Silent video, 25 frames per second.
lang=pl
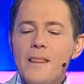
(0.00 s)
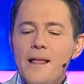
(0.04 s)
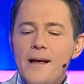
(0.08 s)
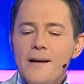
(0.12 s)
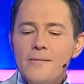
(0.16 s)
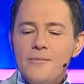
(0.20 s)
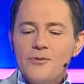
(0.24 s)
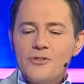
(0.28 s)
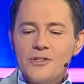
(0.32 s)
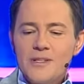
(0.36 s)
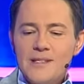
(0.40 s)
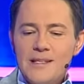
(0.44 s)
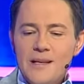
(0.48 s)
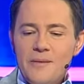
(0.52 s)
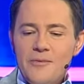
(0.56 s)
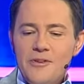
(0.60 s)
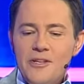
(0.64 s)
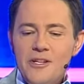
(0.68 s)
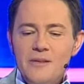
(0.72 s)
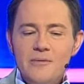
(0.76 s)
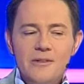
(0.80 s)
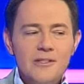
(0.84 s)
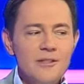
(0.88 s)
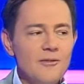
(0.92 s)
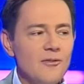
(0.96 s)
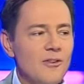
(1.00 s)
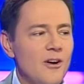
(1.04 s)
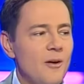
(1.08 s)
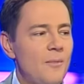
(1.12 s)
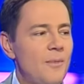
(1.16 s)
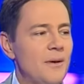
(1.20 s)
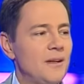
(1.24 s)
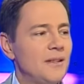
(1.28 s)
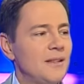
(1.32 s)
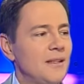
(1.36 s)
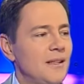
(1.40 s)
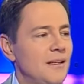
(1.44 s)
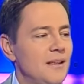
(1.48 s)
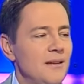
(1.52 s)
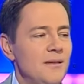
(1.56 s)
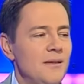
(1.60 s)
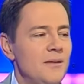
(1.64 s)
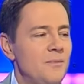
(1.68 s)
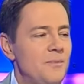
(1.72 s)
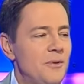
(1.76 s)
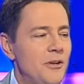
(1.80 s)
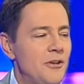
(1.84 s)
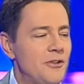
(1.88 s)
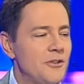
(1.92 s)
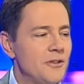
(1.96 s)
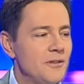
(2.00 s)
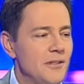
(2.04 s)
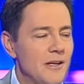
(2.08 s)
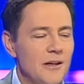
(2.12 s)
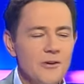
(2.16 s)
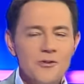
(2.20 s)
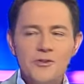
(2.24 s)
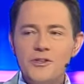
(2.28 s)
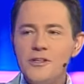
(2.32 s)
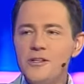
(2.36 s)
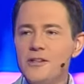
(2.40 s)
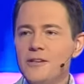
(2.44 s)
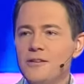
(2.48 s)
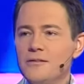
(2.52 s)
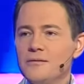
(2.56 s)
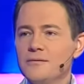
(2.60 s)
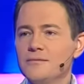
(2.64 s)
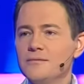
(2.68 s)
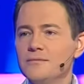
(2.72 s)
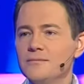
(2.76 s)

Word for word: A może zamienimy tę kopertę 50 y, na jakąś inną?